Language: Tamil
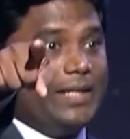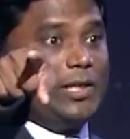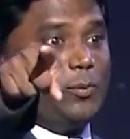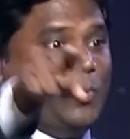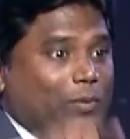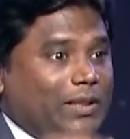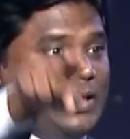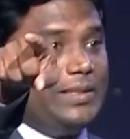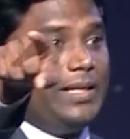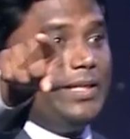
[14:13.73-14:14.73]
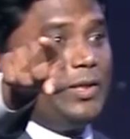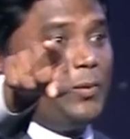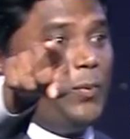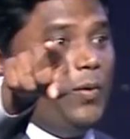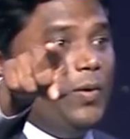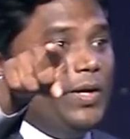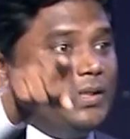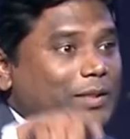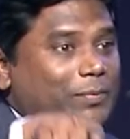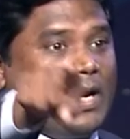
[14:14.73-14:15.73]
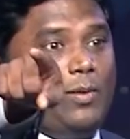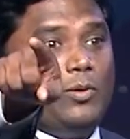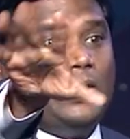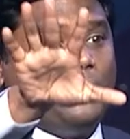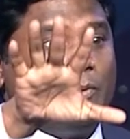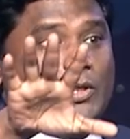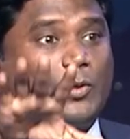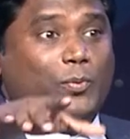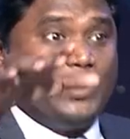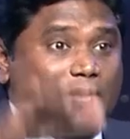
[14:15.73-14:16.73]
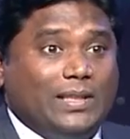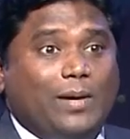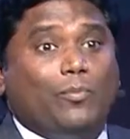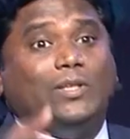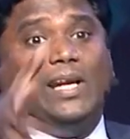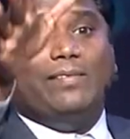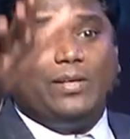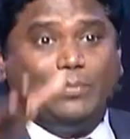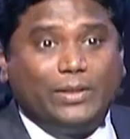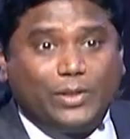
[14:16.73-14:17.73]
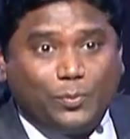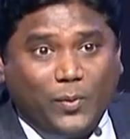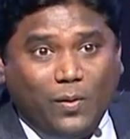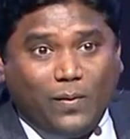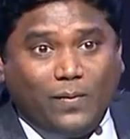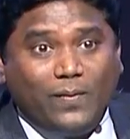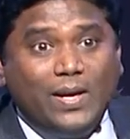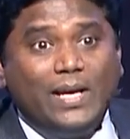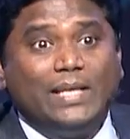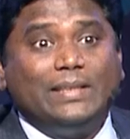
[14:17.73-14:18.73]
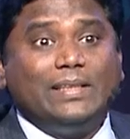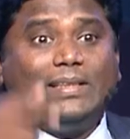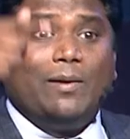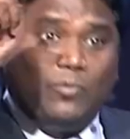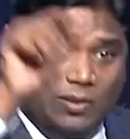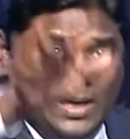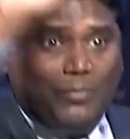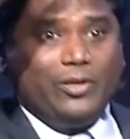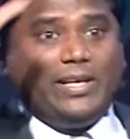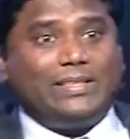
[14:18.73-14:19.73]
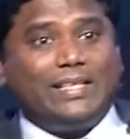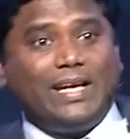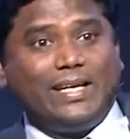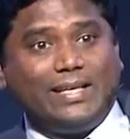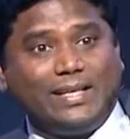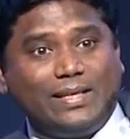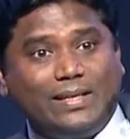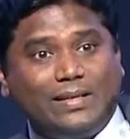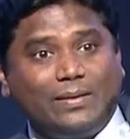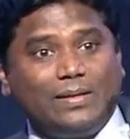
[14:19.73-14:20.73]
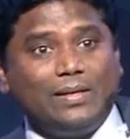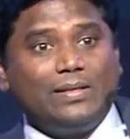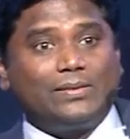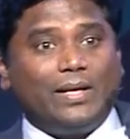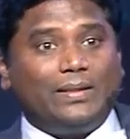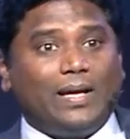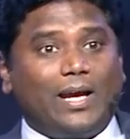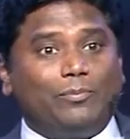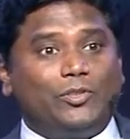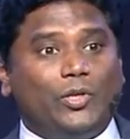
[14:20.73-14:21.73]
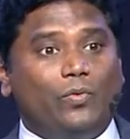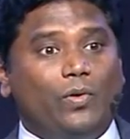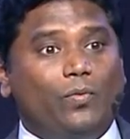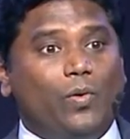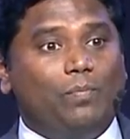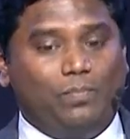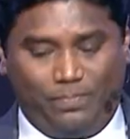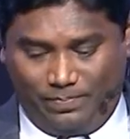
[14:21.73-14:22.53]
நாடிக்கிட்டு இருப்போம் முதல்ல தேடிக்கிட்டு இருப்போம் இதுக்கு பின்னால் முதல்ல போயிட்டு இருப்போம் இதை தான் முதல்ல விரும்பிகிட்டு இருப்போம் இதுக்கு தான் முதல் முயற்சியை செலுத்த ஆரம்பிச்சு விடுவோம்